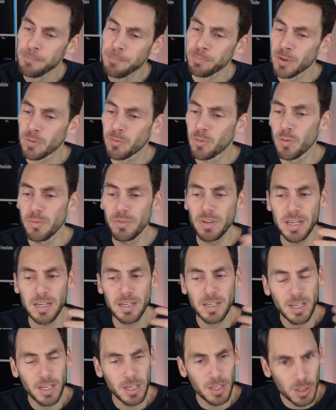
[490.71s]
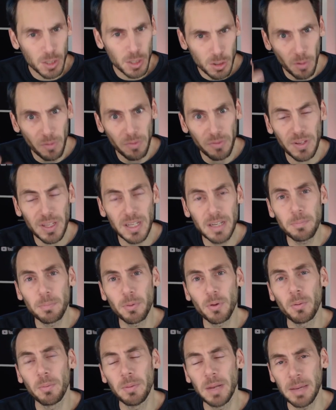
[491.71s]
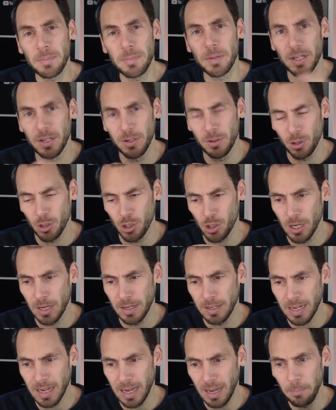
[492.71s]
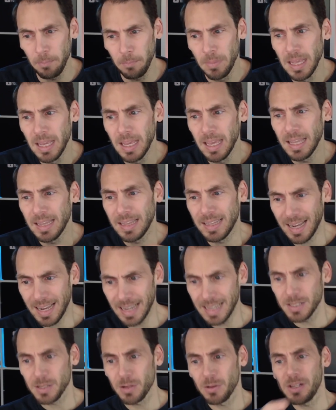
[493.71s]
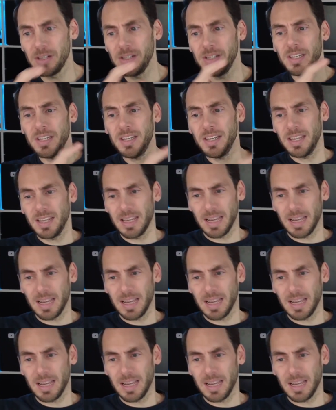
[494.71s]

wo wir so viele Probleme in Deutschland haben. Da soll die